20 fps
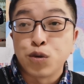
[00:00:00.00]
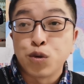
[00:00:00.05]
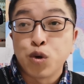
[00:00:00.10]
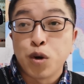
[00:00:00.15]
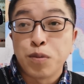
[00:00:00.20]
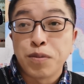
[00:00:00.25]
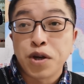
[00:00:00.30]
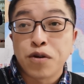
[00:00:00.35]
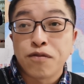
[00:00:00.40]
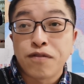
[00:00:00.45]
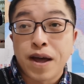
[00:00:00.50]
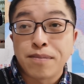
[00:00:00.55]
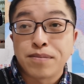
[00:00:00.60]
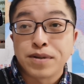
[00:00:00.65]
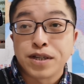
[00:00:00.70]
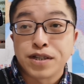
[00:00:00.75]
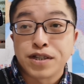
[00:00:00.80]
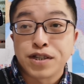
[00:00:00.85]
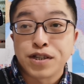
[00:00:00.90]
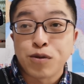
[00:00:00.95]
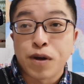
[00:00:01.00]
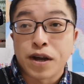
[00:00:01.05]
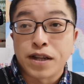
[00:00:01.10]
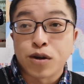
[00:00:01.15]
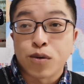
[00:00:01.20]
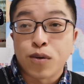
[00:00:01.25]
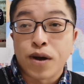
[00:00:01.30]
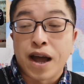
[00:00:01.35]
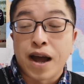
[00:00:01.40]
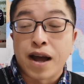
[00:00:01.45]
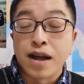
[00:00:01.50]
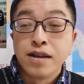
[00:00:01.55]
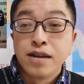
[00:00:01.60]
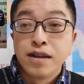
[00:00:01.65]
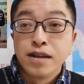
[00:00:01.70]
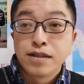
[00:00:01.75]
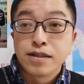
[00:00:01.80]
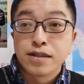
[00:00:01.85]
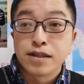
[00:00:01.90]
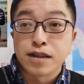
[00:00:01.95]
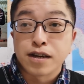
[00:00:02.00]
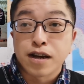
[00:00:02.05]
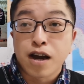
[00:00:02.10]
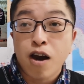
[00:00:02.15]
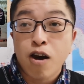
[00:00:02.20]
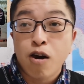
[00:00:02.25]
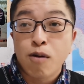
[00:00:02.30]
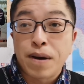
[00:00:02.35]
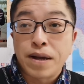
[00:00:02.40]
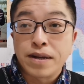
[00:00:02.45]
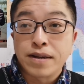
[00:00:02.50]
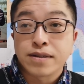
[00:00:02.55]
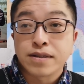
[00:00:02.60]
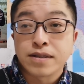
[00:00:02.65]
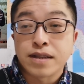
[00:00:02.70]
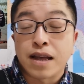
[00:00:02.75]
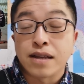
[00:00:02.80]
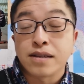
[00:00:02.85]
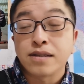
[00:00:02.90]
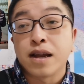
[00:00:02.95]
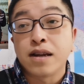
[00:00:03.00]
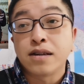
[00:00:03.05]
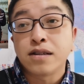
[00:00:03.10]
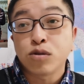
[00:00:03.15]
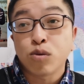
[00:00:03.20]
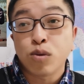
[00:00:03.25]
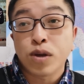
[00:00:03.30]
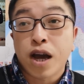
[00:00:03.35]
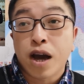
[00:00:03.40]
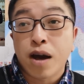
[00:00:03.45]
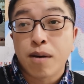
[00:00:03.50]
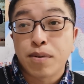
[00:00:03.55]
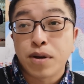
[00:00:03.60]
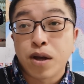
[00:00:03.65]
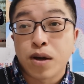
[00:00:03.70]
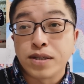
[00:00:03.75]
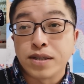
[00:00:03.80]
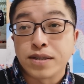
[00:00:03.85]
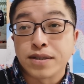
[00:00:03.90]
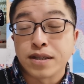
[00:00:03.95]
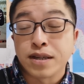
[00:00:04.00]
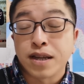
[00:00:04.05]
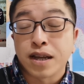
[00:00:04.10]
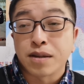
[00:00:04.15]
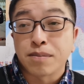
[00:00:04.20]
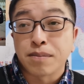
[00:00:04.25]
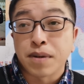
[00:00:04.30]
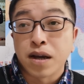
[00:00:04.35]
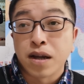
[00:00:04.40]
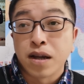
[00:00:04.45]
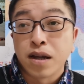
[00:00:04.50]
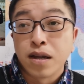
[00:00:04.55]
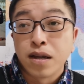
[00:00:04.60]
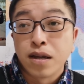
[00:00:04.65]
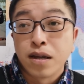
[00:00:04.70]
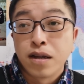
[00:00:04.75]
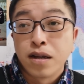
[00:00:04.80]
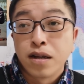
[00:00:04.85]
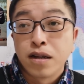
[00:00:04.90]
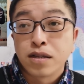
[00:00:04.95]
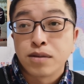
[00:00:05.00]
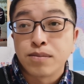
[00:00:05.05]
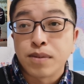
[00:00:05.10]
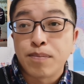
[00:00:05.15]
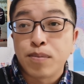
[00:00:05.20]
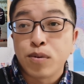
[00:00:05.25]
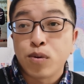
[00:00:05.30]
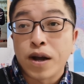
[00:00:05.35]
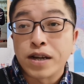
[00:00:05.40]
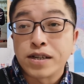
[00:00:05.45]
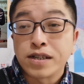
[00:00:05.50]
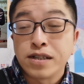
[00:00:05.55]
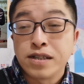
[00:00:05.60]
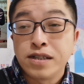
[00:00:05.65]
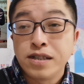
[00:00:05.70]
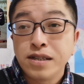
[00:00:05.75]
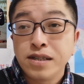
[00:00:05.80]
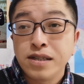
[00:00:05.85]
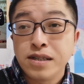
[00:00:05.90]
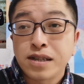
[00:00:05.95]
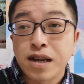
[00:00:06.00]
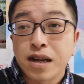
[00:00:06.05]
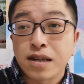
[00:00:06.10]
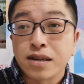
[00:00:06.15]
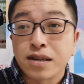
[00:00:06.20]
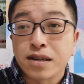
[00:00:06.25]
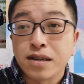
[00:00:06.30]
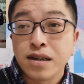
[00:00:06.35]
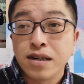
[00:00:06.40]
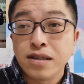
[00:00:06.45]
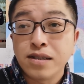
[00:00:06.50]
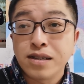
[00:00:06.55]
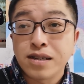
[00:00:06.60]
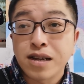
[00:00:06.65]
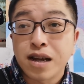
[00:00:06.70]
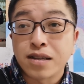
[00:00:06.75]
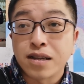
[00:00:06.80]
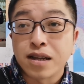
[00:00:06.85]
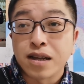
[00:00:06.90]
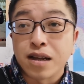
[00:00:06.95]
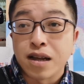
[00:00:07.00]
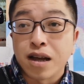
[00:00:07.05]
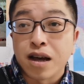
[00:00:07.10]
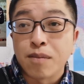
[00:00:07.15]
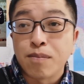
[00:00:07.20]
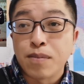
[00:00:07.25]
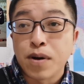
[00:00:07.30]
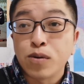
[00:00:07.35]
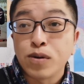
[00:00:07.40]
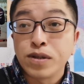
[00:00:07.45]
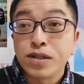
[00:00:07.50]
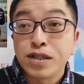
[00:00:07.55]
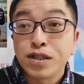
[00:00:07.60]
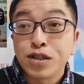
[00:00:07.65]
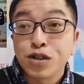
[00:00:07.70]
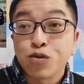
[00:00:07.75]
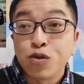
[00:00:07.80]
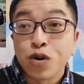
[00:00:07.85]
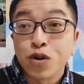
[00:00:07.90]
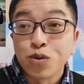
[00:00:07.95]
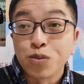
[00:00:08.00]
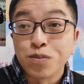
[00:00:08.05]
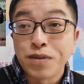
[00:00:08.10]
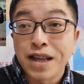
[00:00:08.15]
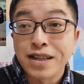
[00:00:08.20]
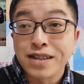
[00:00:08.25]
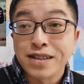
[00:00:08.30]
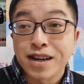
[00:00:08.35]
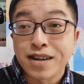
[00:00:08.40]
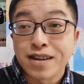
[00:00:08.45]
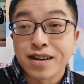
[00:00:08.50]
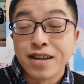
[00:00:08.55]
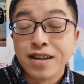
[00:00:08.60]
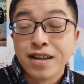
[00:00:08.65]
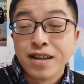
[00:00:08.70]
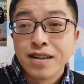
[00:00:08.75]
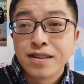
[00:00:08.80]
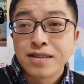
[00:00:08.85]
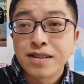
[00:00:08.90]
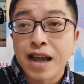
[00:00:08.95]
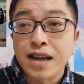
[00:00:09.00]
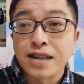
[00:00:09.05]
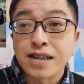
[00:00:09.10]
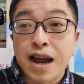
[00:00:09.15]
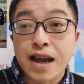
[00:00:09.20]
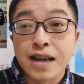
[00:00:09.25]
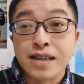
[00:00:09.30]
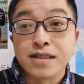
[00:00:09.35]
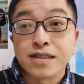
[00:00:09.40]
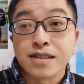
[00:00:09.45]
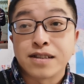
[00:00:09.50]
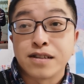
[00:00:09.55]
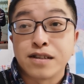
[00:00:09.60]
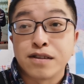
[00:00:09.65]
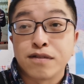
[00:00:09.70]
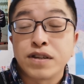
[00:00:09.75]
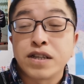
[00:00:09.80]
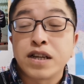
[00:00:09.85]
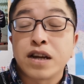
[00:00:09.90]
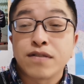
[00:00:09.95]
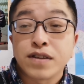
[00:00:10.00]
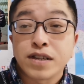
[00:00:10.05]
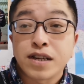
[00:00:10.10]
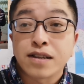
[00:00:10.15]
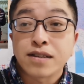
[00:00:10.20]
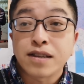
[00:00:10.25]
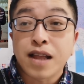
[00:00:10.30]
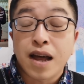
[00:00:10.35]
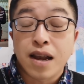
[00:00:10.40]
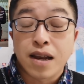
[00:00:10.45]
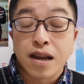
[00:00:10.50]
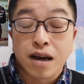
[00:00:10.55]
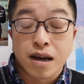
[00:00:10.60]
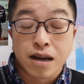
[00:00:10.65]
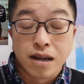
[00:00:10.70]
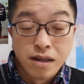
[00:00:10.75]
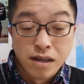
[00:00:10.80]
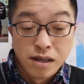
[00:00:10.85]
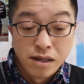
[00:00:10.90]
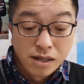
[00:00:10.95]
如果没有外部的支援的话呀，仅靠巴勒斯坦显然是对抗不了以色列的嘛，对吧？不管是经济上的、科技上的啊，包括其实国土面积上的代差已经是非常非常大了啊。